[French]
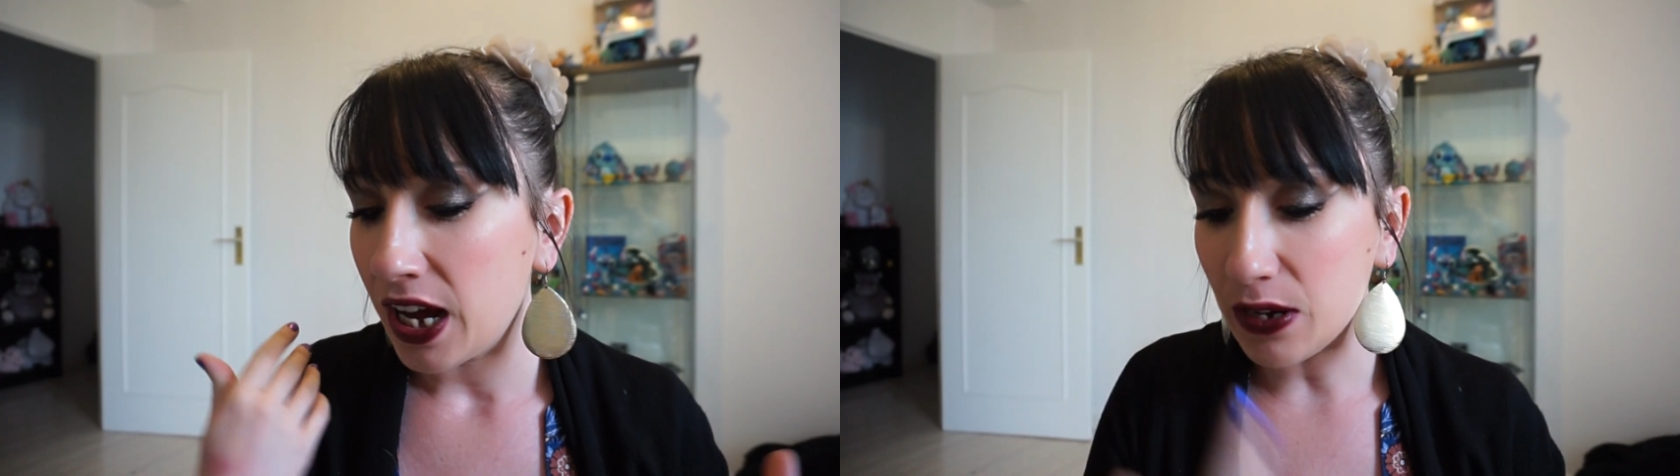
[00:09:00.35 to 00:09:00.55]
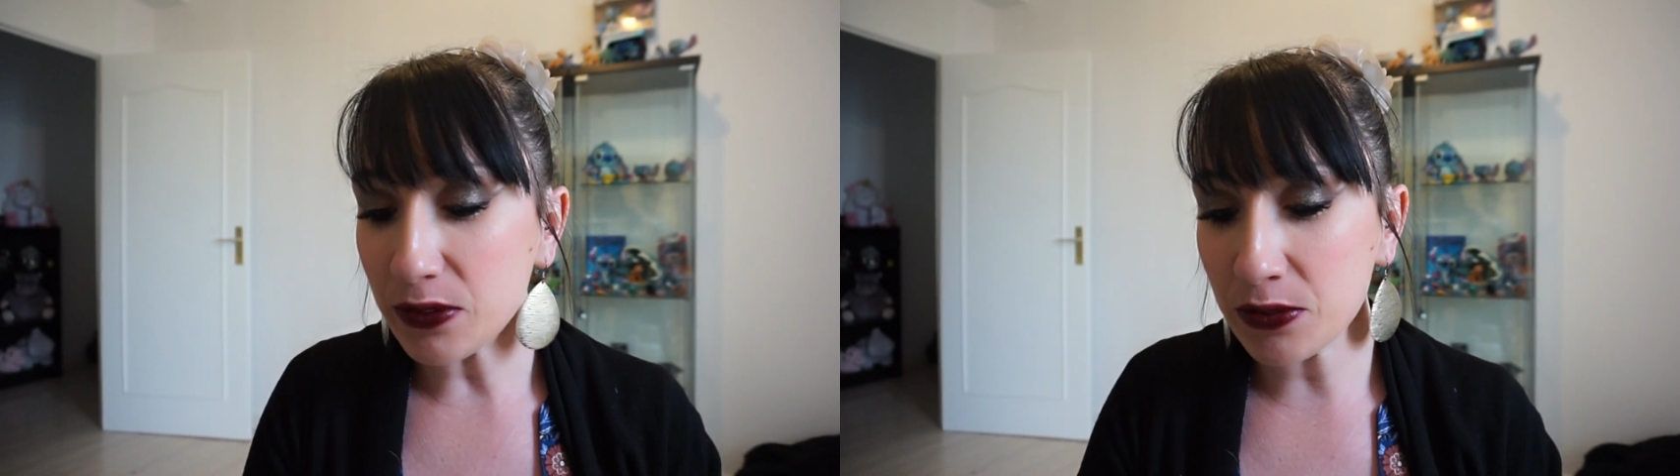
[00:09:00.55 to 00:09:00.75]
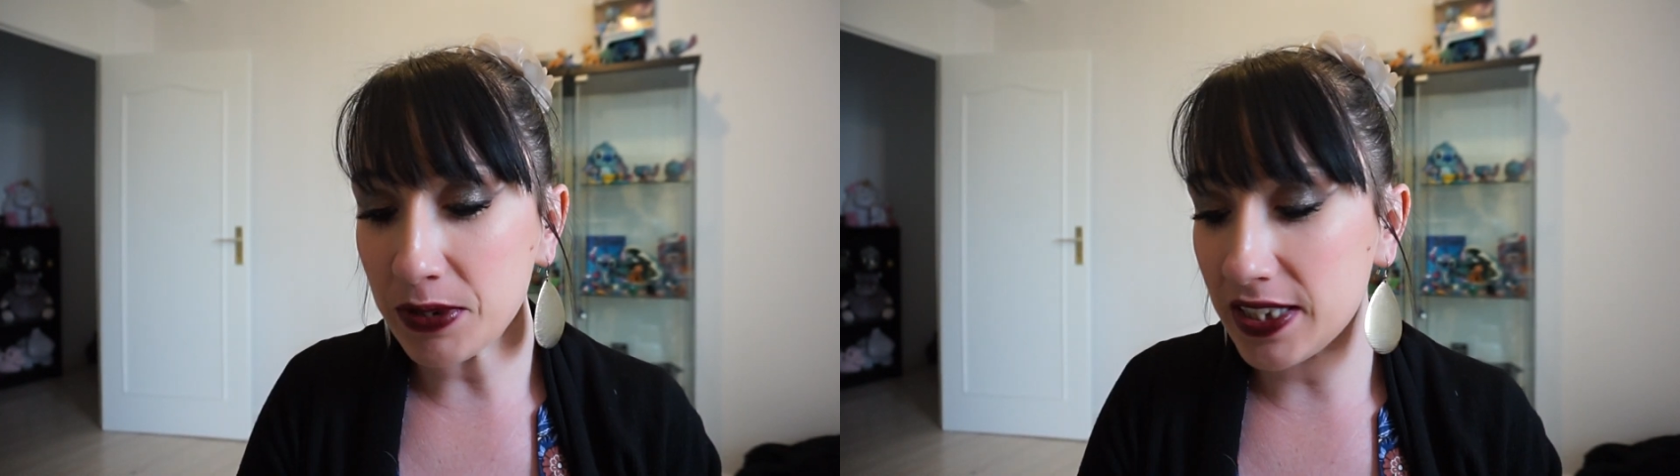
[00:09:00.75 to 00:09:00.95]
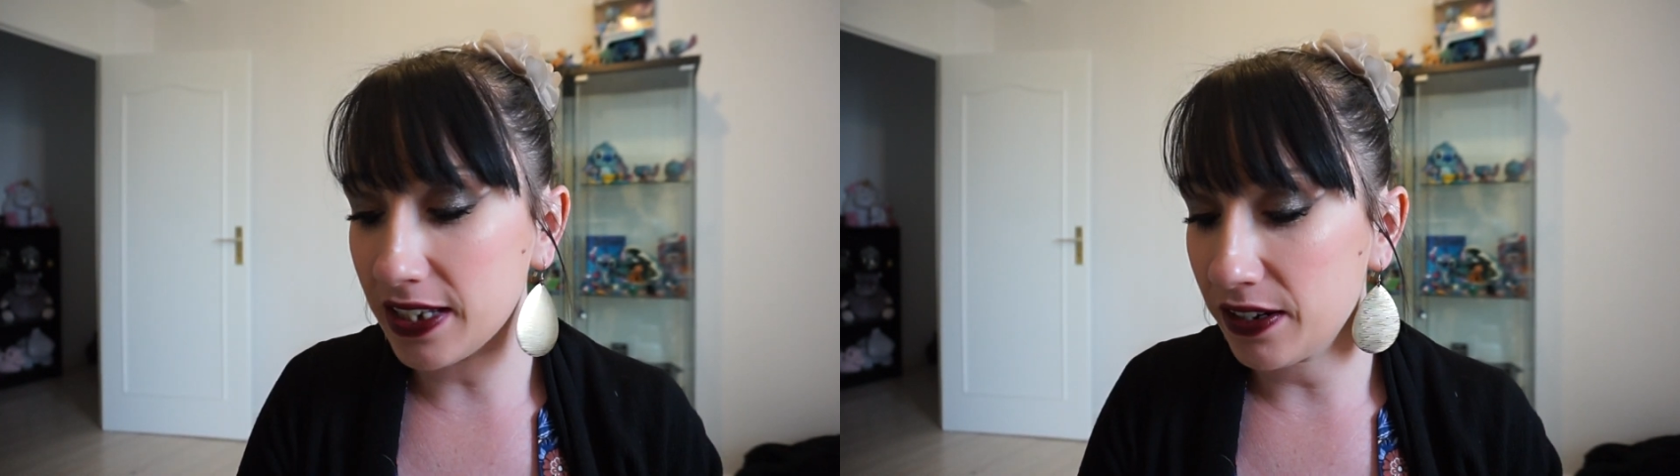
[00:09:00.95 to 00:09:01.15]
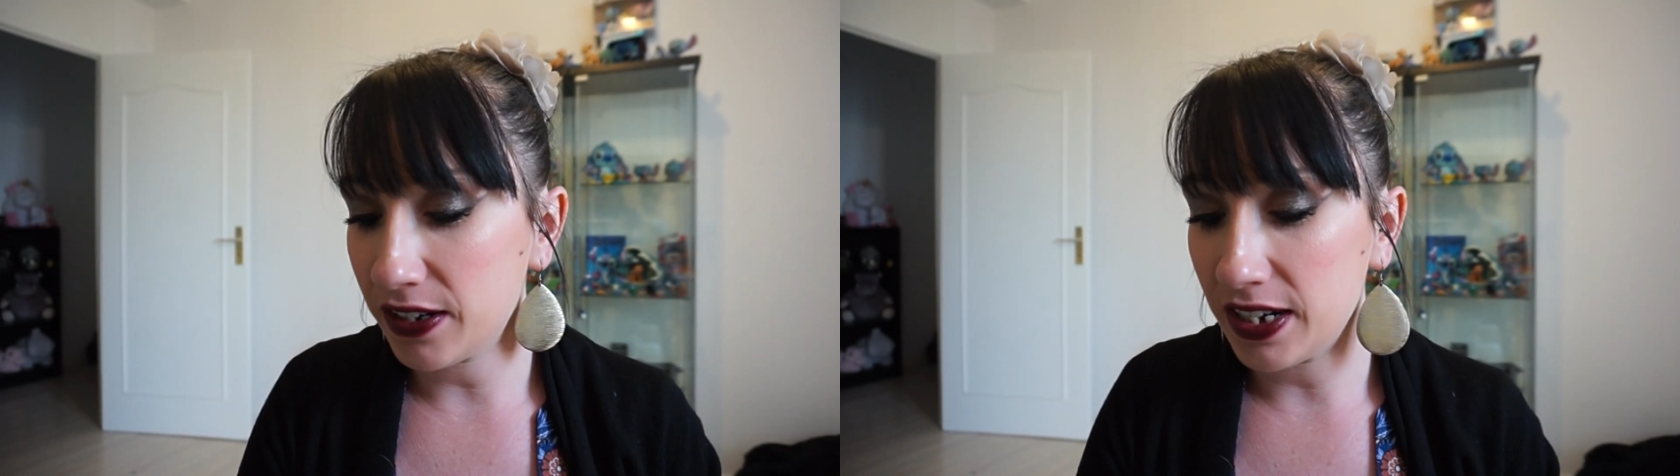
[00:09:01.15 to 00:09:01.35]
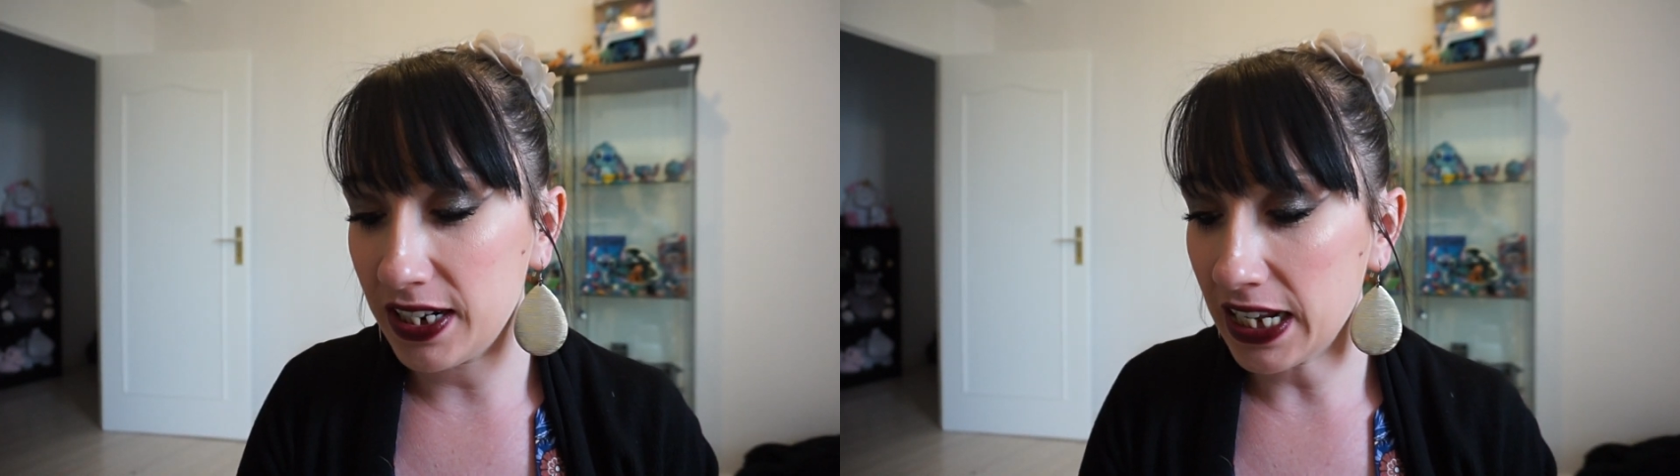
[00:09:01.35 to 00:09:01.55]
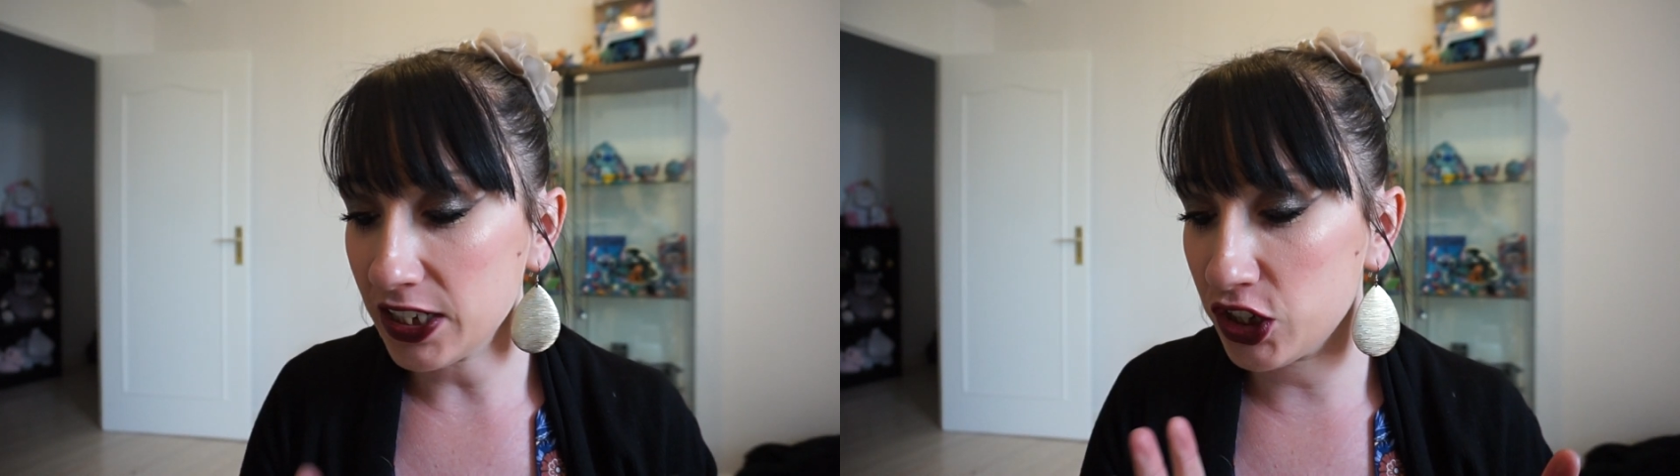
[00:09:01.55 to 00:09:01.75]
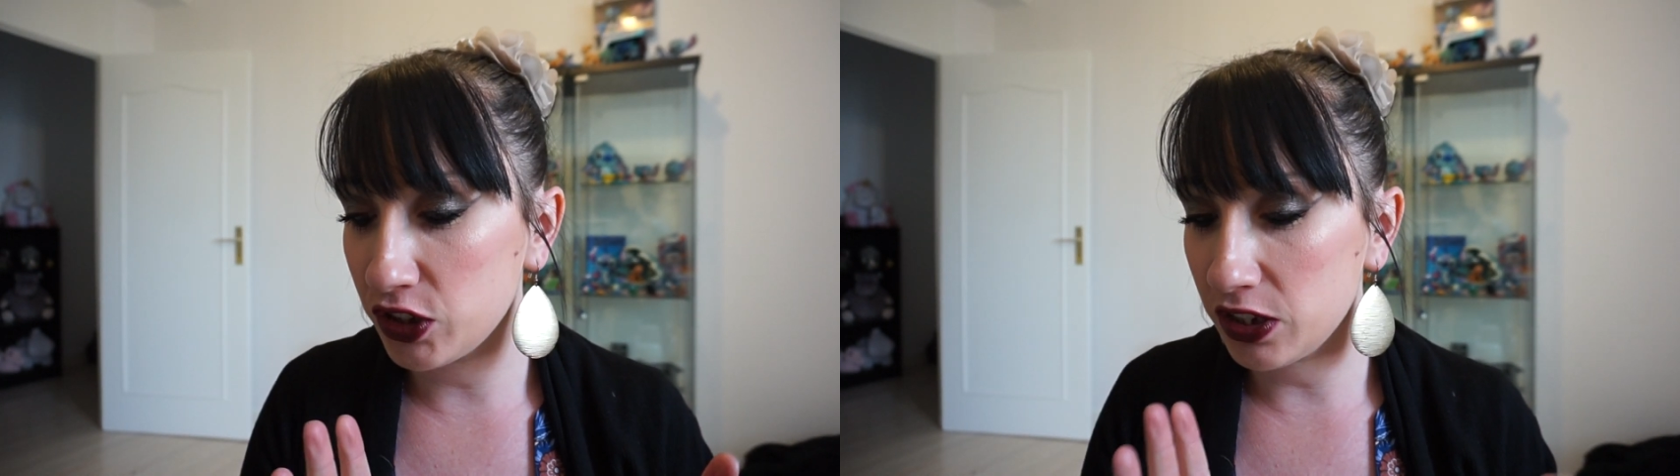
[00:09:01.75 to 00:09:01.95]
Ensuite, euh, là
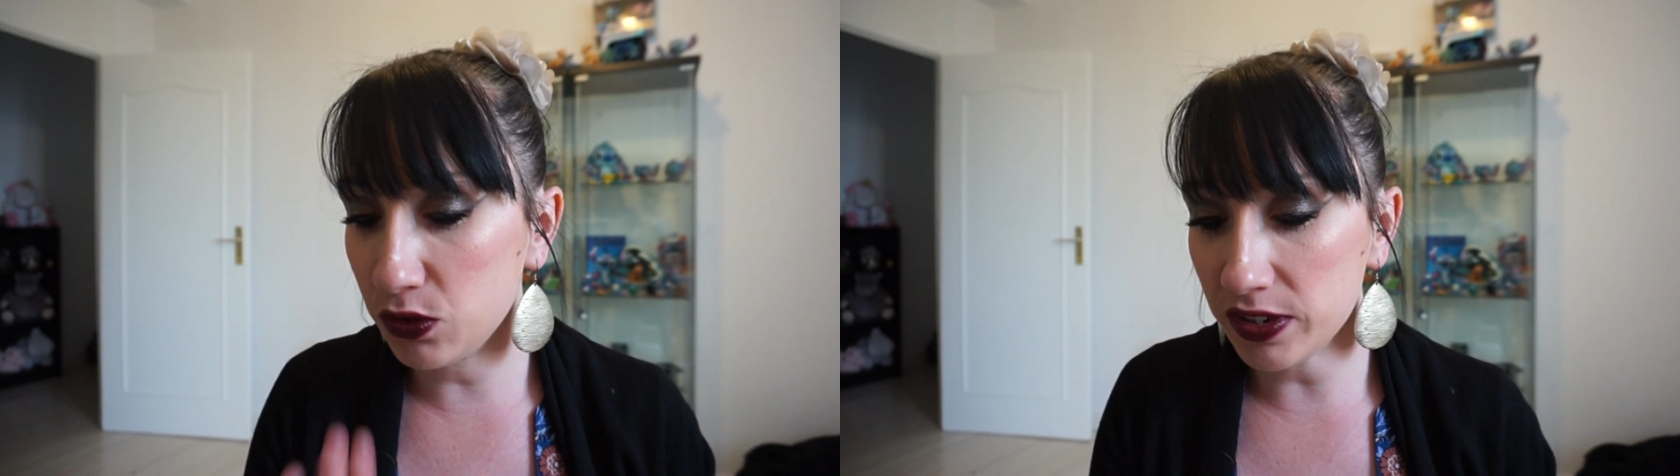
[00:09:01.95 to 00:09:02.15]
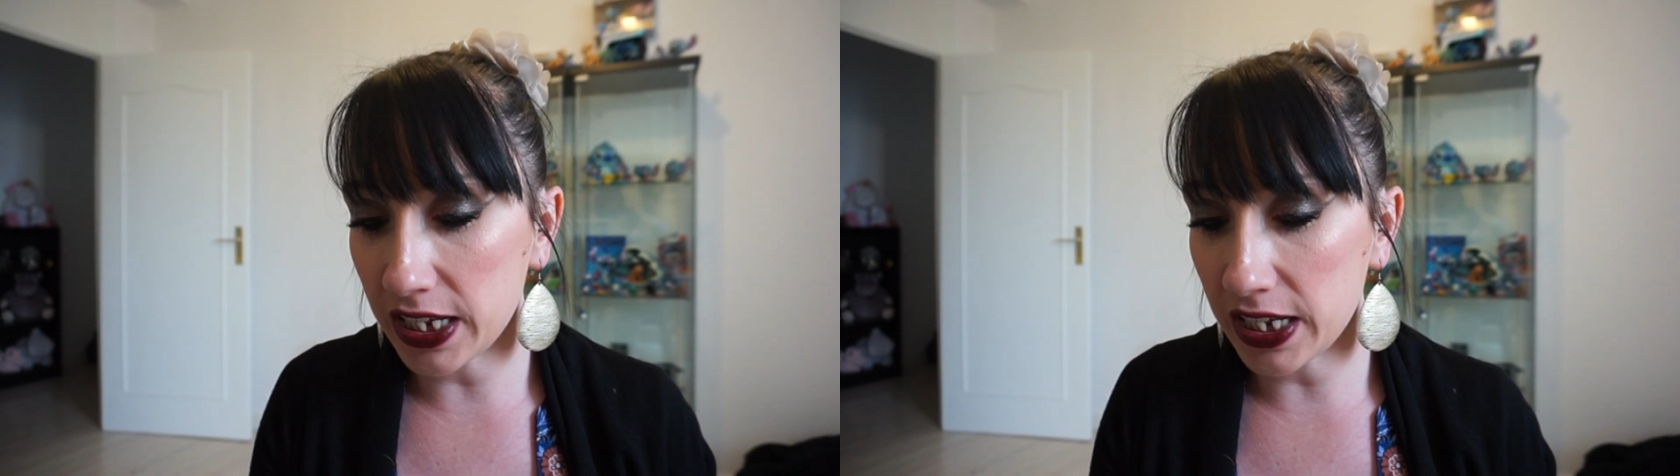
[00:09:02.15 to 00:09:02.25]
j'ai deux